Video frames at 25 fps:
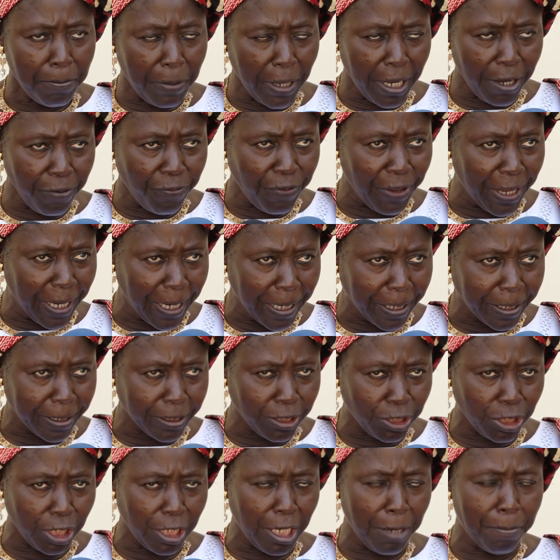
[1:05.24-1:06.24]
périphériques.
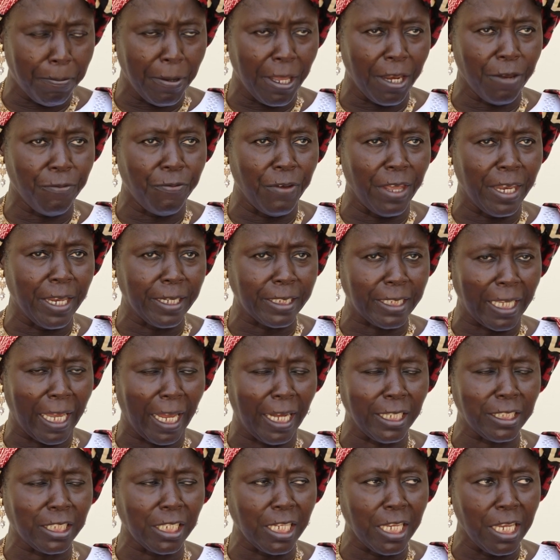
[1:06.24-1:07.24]
Je dis périphérique, c'est
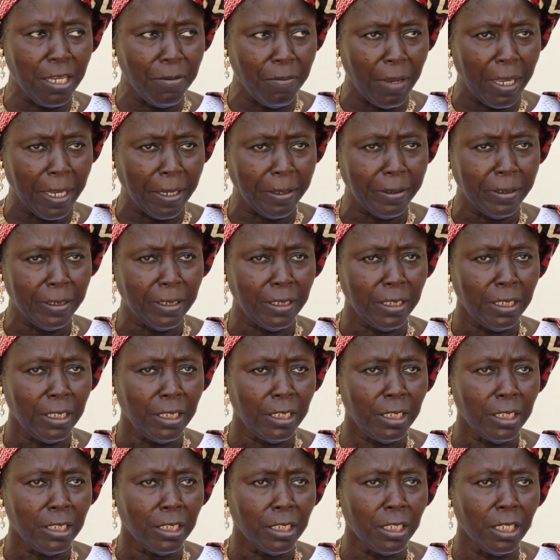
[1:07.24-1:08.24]
entre guillemets.
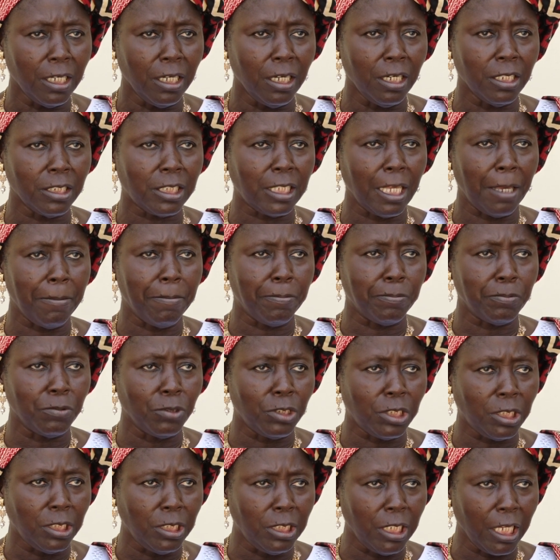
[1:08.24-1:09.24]
Euh, c'est
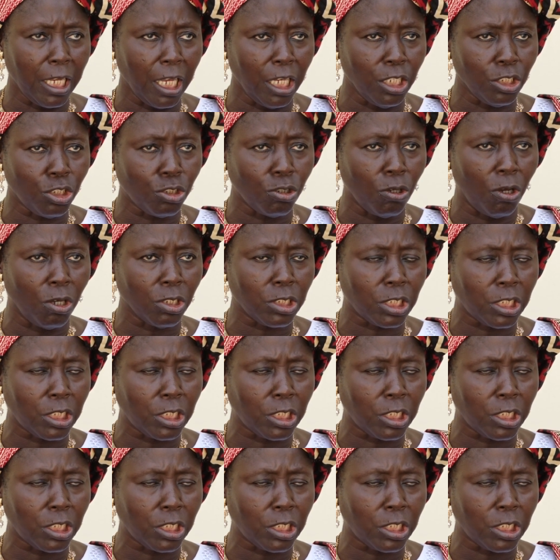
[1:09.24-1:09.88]
Ziganchor,